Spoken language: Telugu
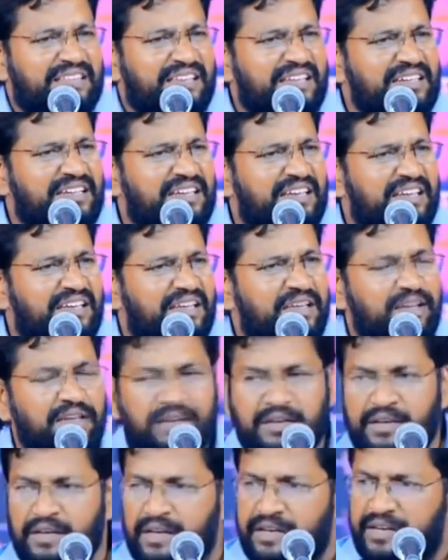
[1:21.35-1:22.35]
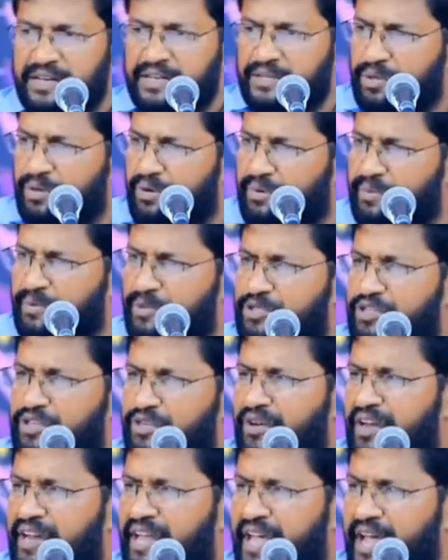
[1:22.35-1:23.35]
తండ్రిని నీ
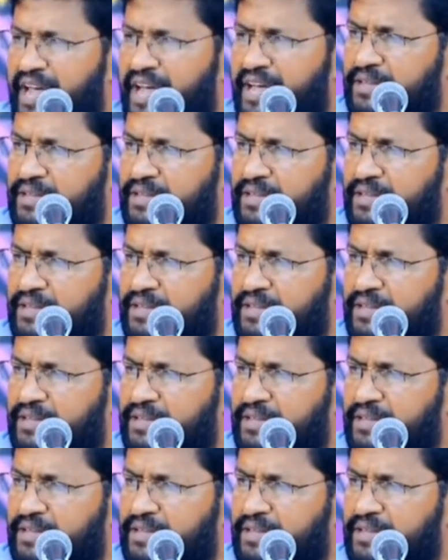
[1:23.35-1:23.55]
తోబుట్టువులనే